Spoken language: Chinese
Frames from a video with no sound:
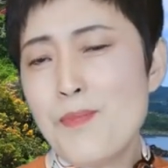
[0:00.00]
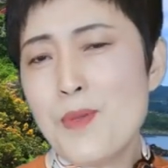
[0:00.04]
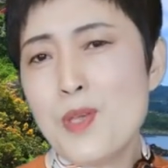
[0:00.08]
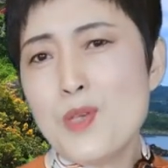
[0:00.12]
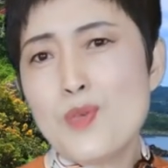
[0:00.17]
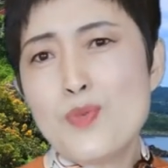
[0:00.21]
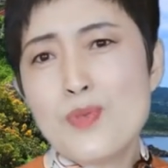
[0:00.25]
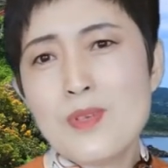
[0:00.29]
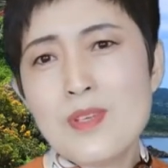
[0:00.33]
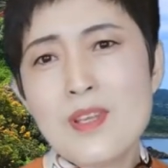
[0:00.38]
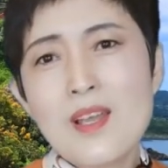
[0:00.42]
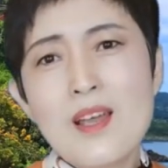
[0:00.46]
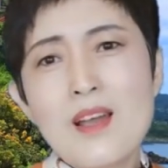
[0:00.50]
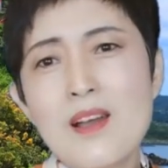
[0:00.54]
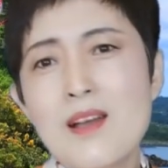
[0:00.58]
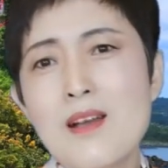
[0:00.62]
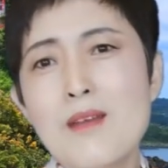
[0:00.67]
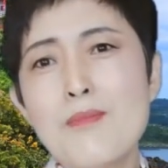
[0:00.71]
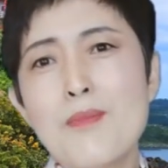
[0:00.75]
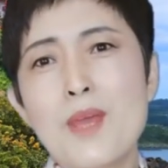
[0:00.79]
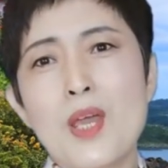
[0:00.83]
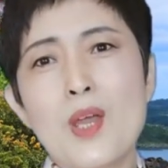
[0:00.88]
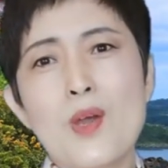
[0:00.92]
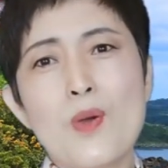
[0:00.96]
必须得
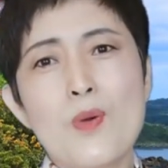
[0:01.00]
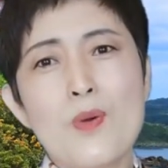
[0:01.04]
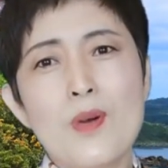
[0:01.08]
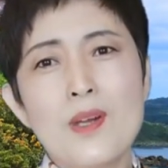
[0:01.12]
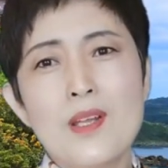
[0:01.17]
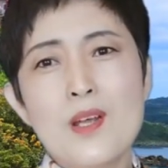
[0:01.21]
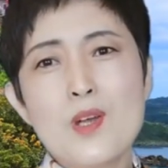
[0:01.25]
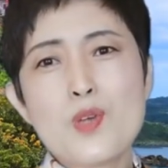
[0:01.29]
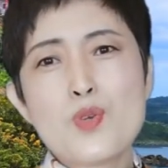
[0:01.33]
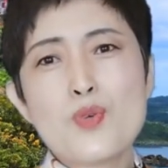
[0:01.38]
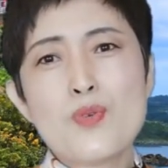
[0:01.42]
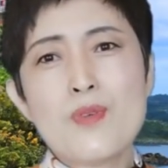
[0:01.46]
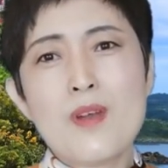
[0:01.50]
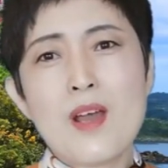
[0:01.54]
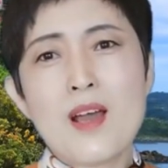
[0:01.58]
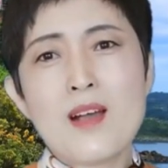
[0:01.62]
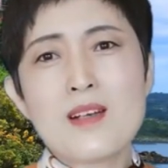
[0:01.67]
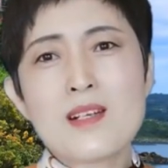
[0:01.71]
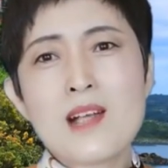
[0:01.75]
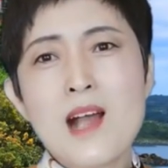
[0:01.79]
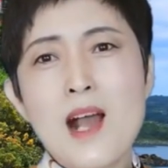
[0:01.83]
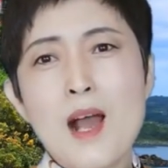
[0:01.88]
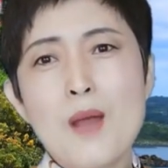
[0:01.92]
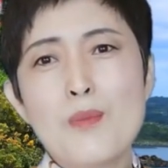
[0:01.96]
和美国的数
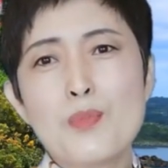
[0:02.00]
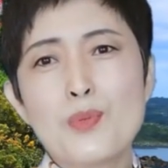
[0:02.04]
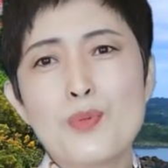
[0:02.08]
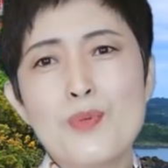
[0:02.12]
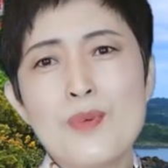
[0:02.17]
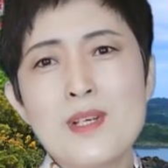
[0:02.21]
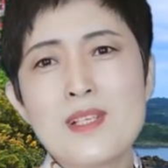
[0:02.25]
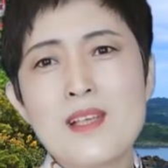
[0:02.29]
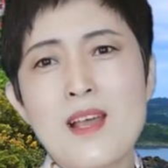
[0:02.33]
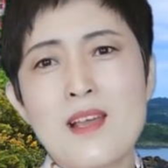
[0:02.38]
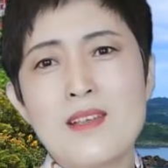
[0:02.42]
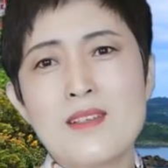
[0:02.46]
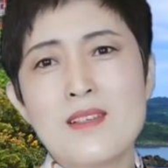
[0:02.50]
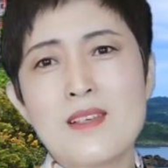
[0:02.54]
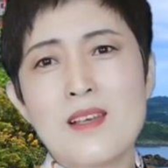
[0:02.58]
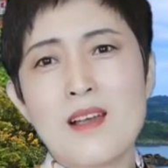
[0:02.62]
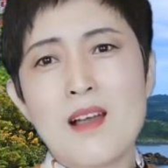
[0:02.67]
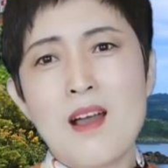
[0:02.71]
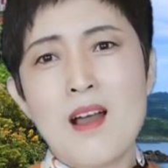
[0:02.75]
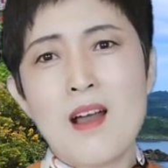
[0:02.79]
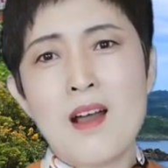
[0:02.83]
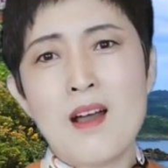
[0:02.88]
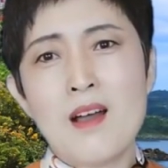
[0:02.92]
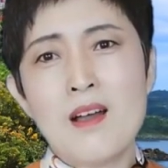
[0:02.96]
量差不多才
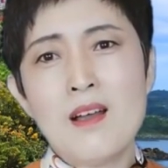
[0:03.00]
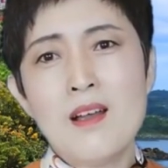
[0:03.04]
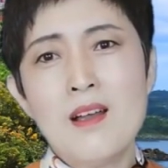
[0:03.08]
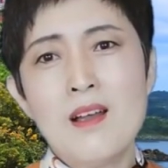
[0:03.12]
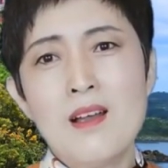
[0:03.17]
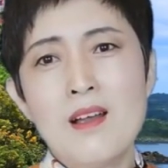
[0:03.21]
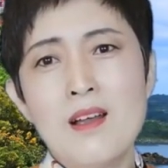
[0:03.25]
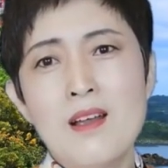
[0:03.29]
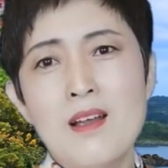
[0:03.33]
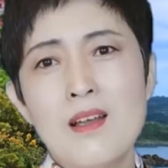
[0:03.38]
行啊，